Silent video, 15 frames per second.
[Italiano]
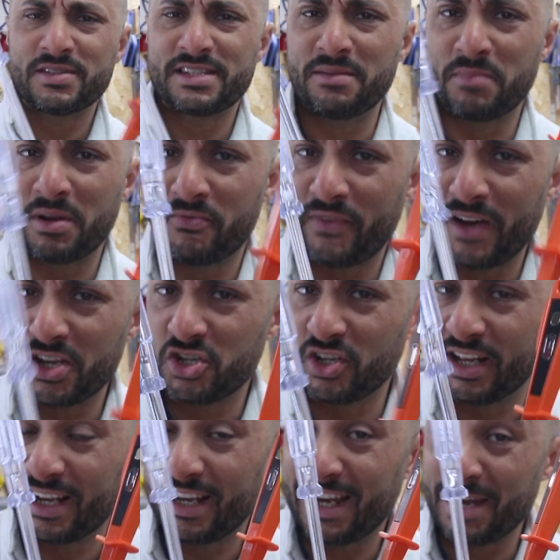sempre è
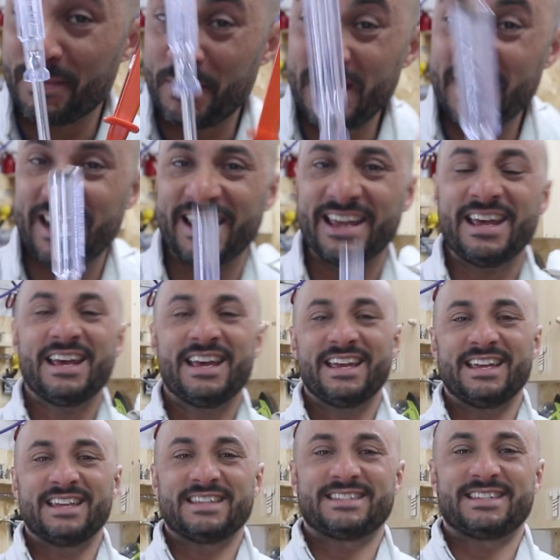facile capire
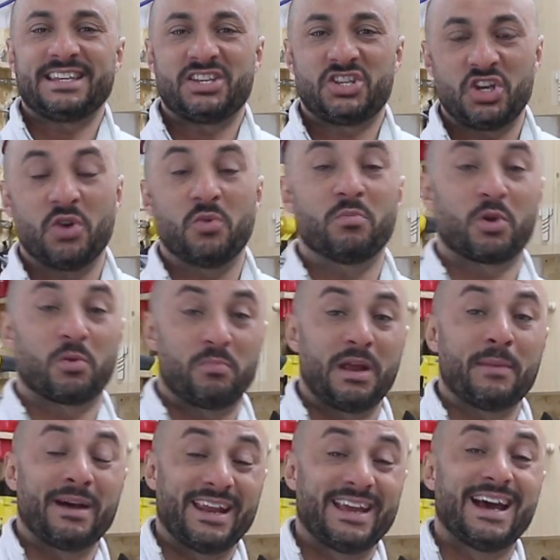eh, se c'è un
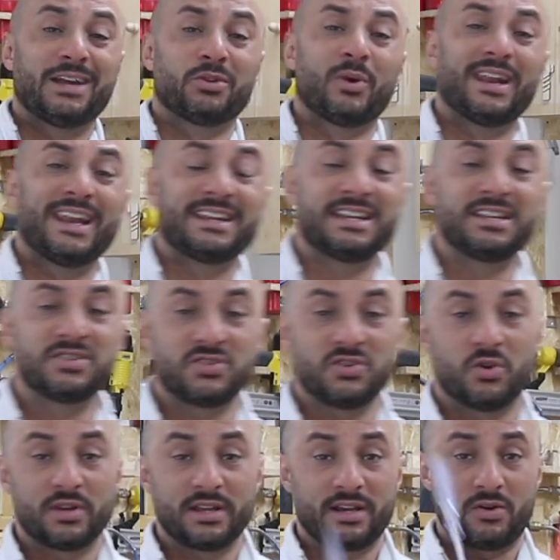problema legato alla
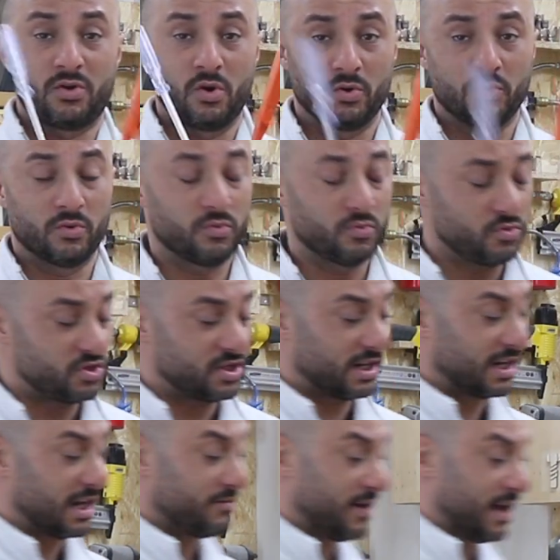tensione con un
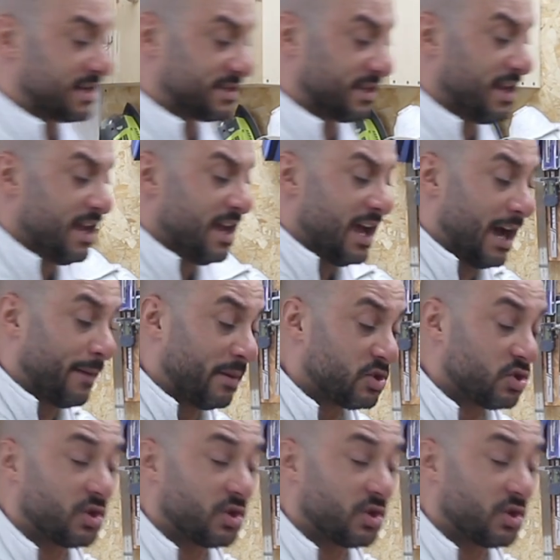cercafase, a maggior